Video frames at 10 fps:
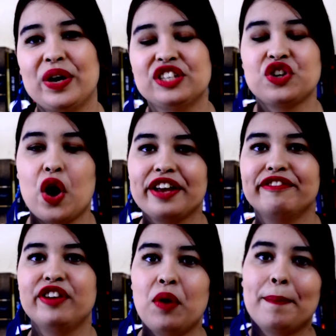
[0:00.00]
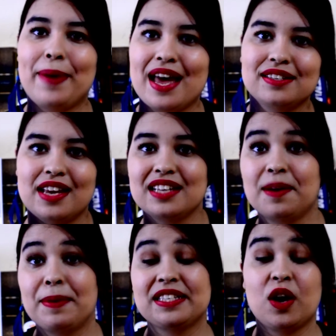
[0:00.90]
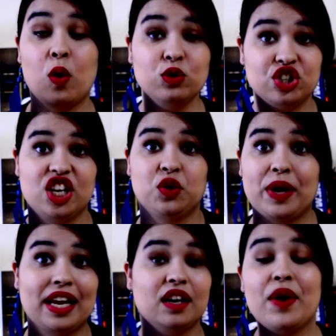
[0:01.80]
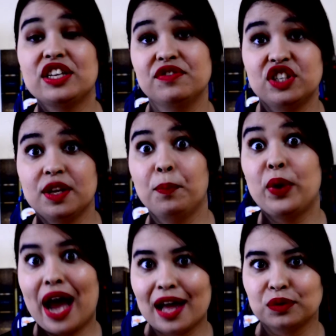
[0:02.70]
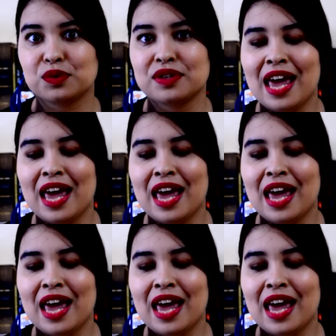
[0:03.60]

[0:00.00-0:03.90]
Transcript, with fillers: Hitchcock viu a peça e essa peça é contínua, ela não é dividida por atos.